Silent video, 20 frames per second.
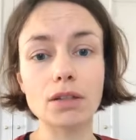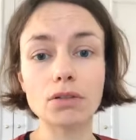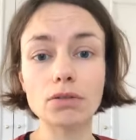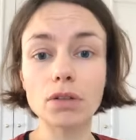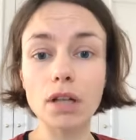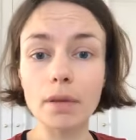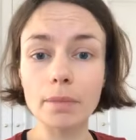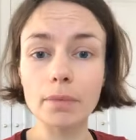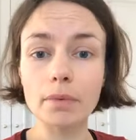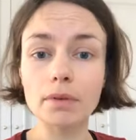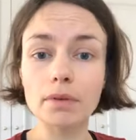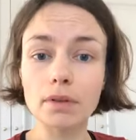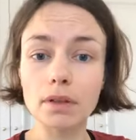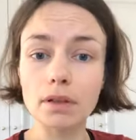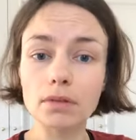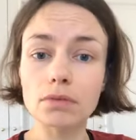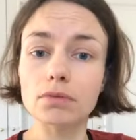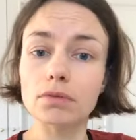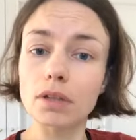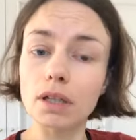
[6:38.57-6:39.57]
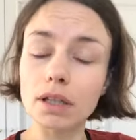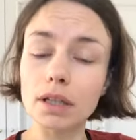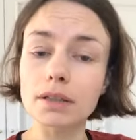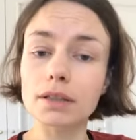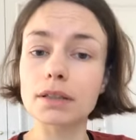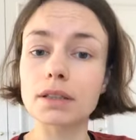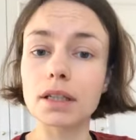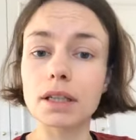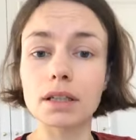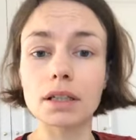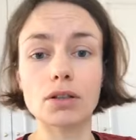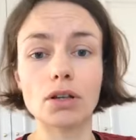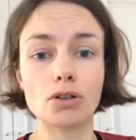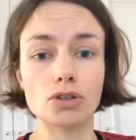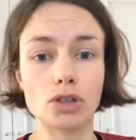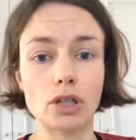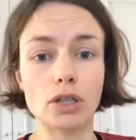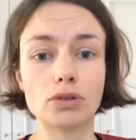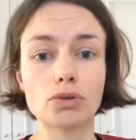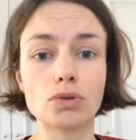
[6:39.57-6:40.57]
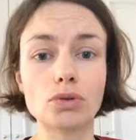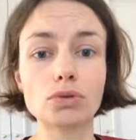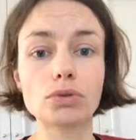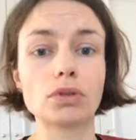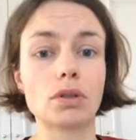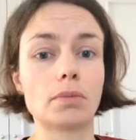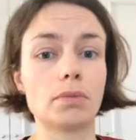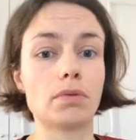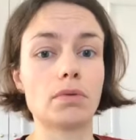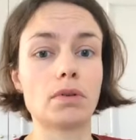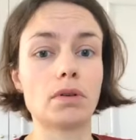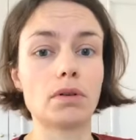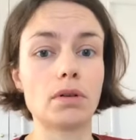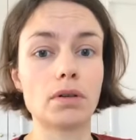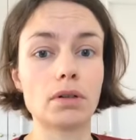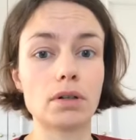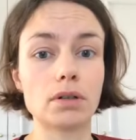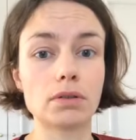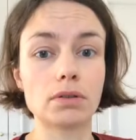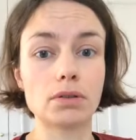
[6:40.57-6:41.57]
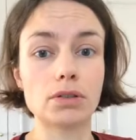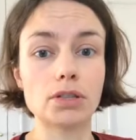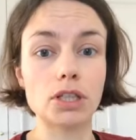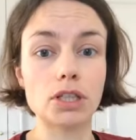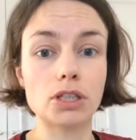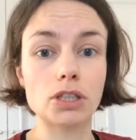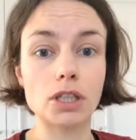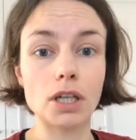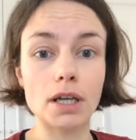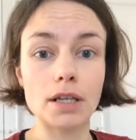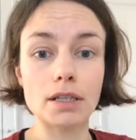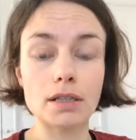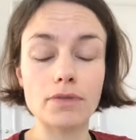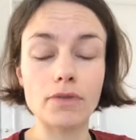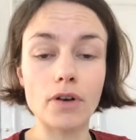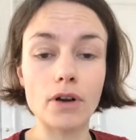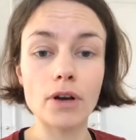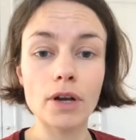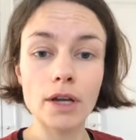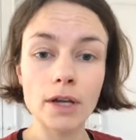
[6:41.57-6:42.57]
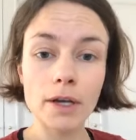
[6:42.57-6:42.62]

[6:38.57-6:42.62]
No dla, no tutaj na tych terenach jakoś tak trudno było to chrześcijaństwo